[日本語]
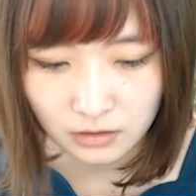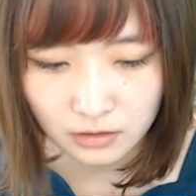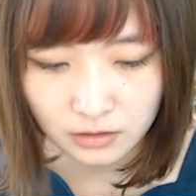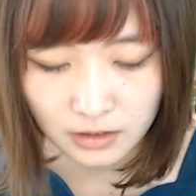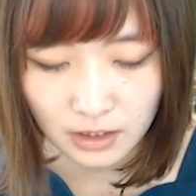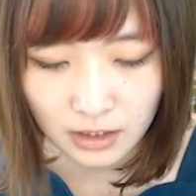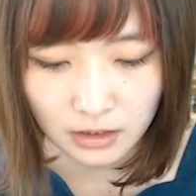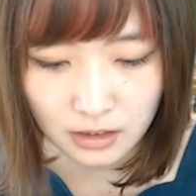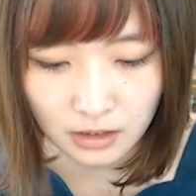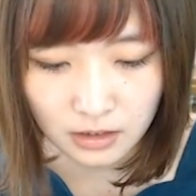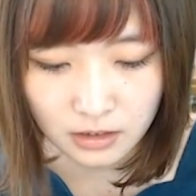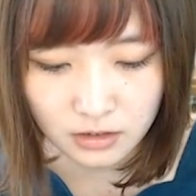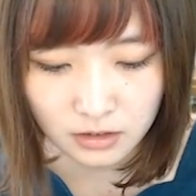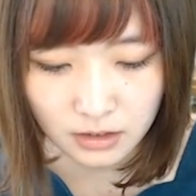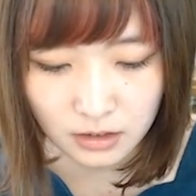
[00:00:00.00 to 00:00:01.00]
大体
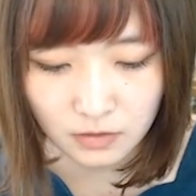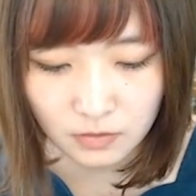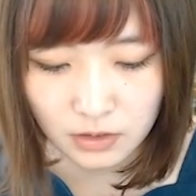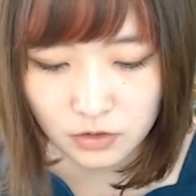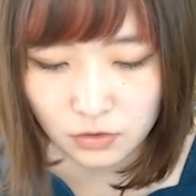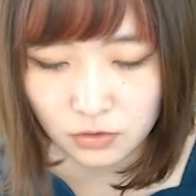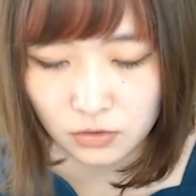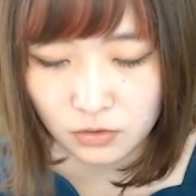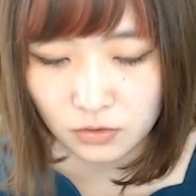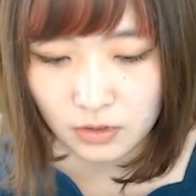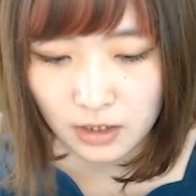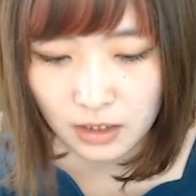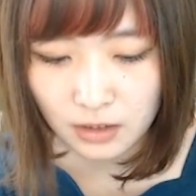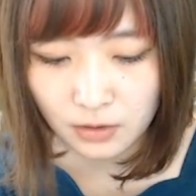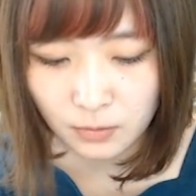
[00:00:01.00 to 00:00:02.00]
スキルはちょっと
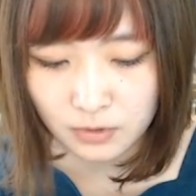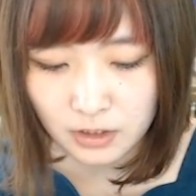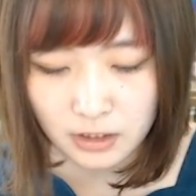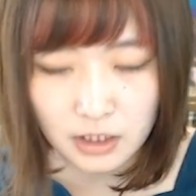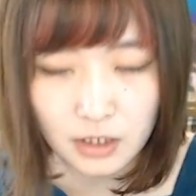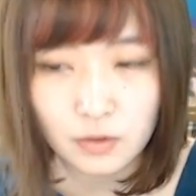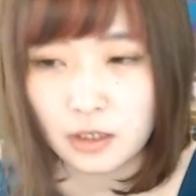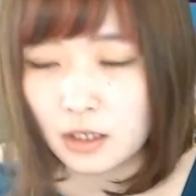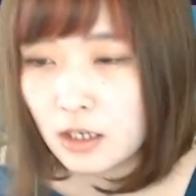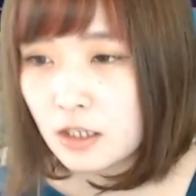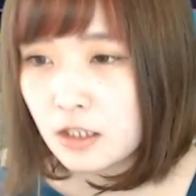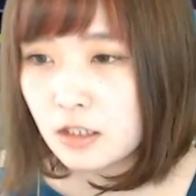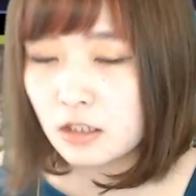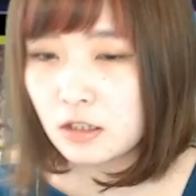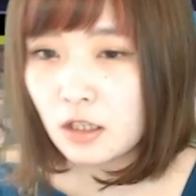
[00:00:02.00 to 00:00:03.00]
あの似たような感
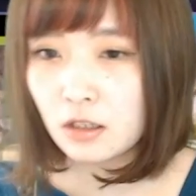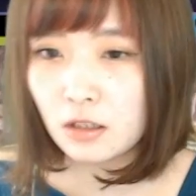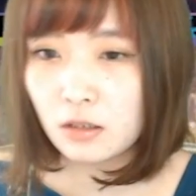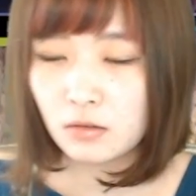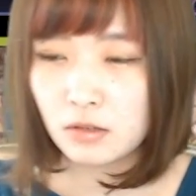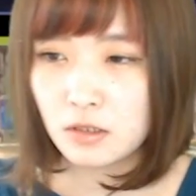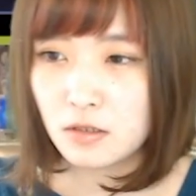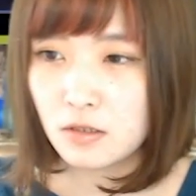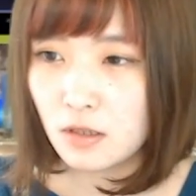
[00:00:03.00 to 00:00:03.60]
じになってるんです